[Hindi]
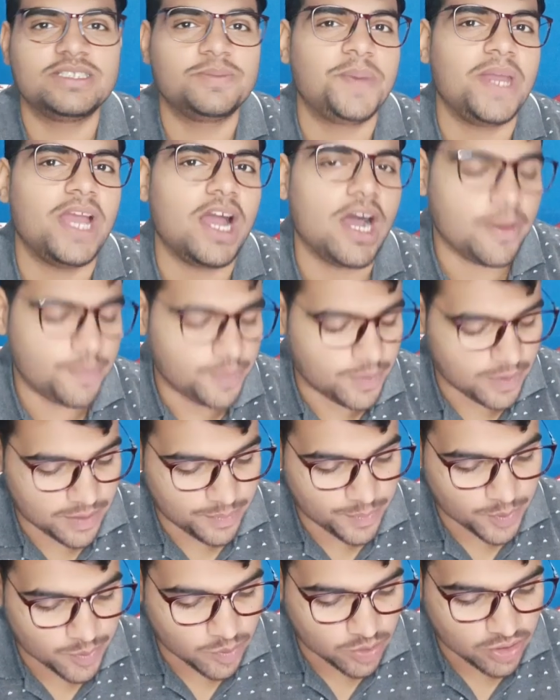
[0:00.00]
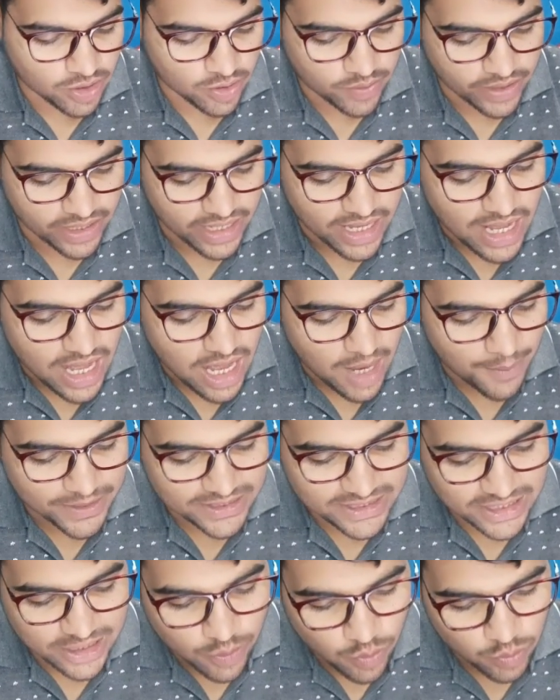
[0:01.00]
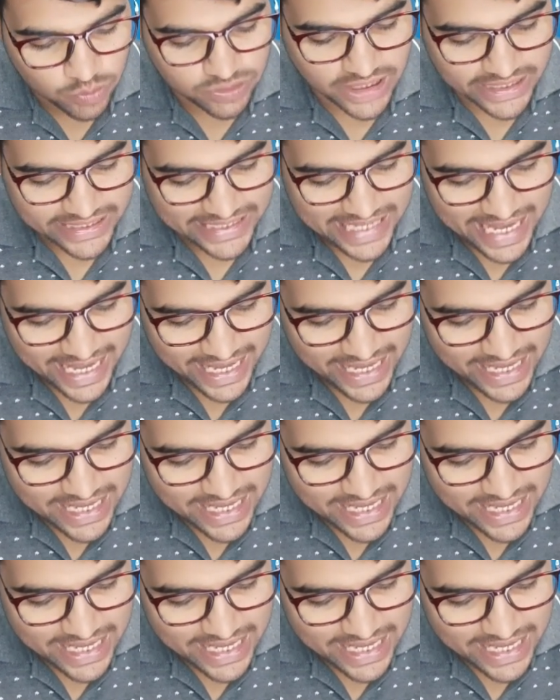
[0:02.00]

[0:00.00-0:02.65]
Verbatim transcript: पे आप प्रमोट करोगे अब बेसिकली होता क्या है